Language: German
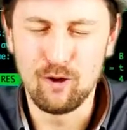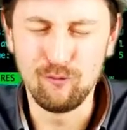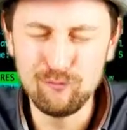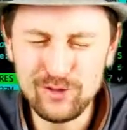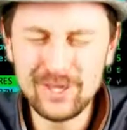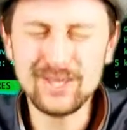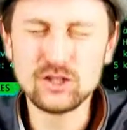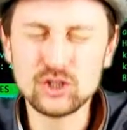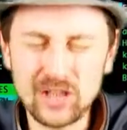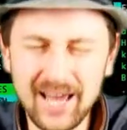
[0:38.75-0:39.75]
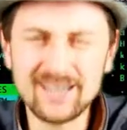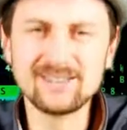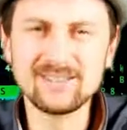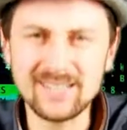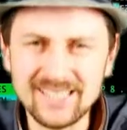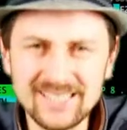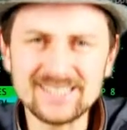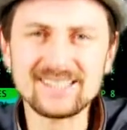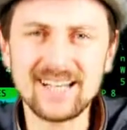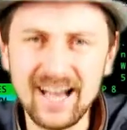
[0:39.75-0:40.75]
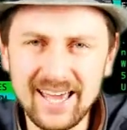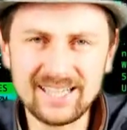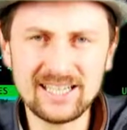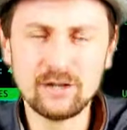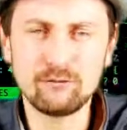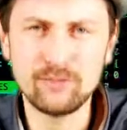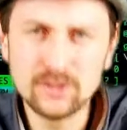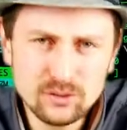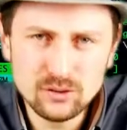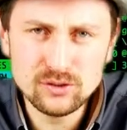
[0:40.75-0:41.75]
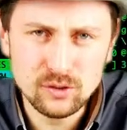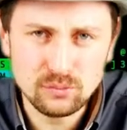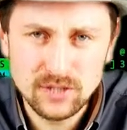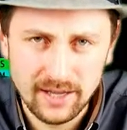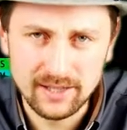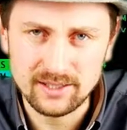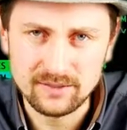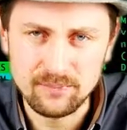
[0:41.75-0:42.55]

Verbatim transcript: Wie scheiße ist eigentlich Windows zum Teil?